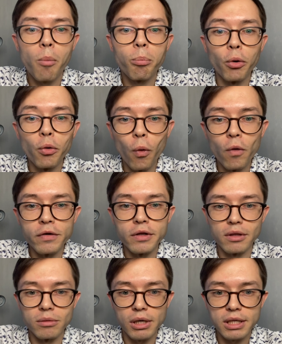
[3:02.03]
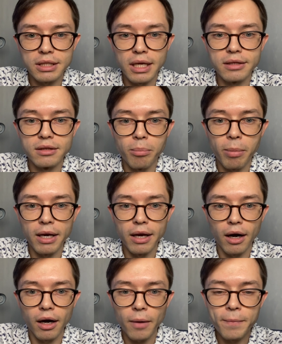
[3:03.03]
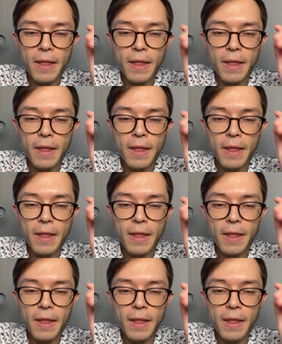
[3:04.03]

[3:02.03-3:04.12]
профиль набросать на полях.